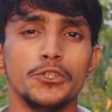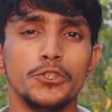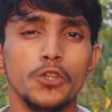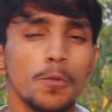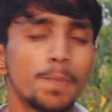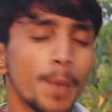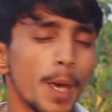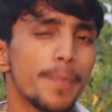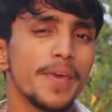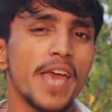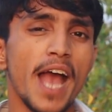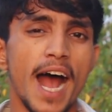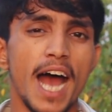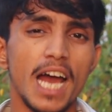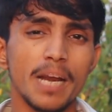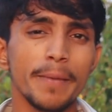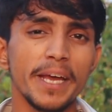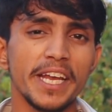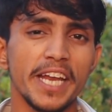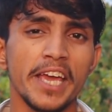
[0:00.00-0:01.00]
यूपी
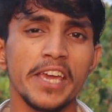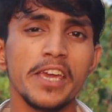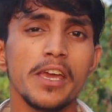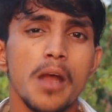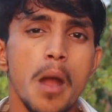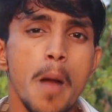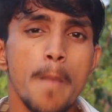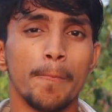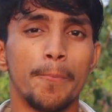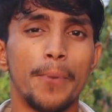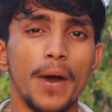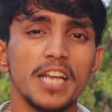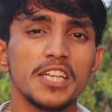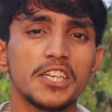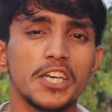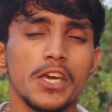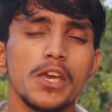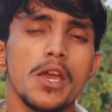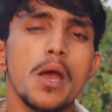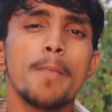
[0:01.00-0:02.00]
बिहार में नहीं
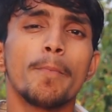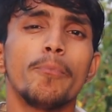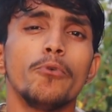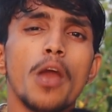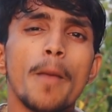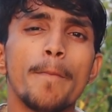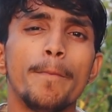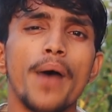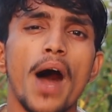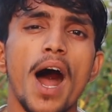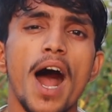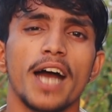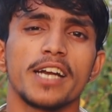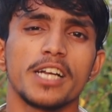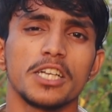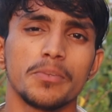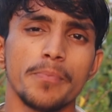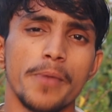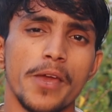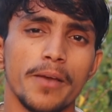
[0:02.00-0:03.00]
बल्कि पूरे
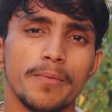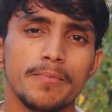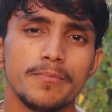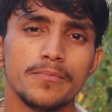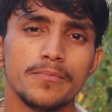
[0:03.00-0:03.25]
भारत में